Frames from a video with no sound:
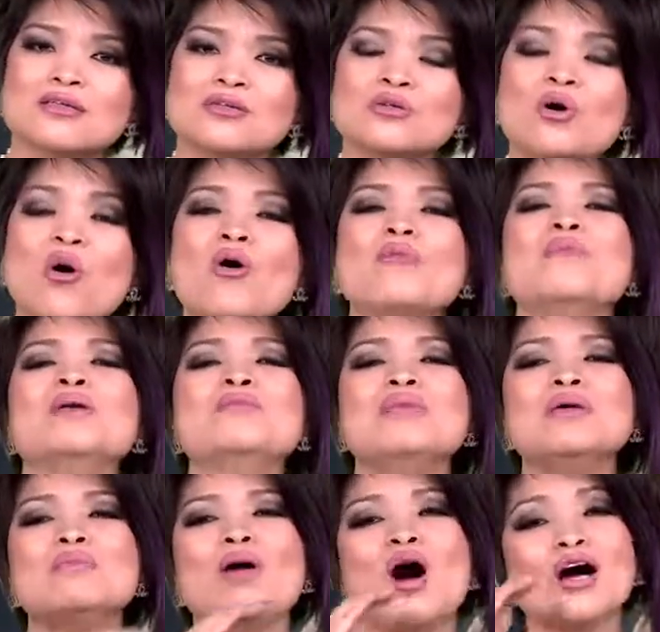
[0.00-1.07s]
rồi mình
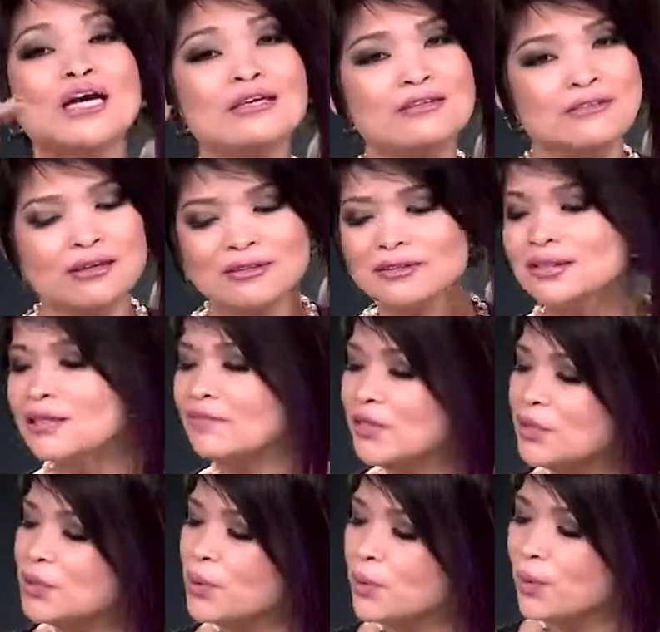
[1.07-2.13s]
mới bỏ cái dưỡng thì ví
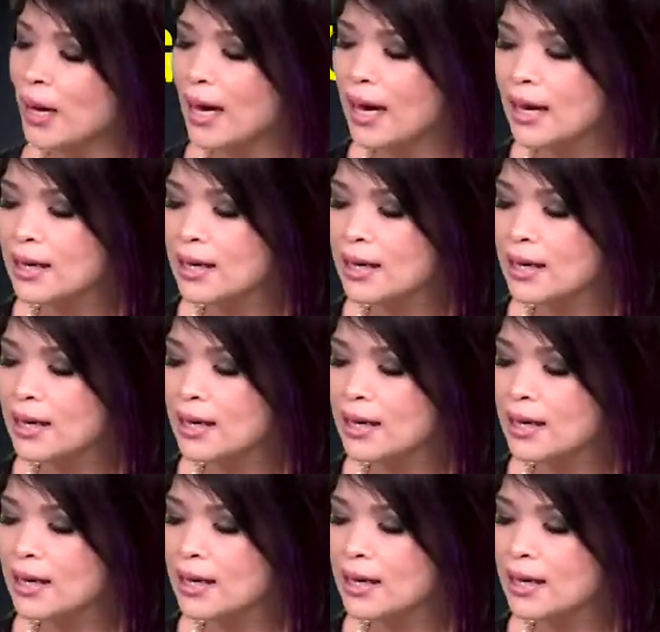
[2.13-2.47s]
dụ ha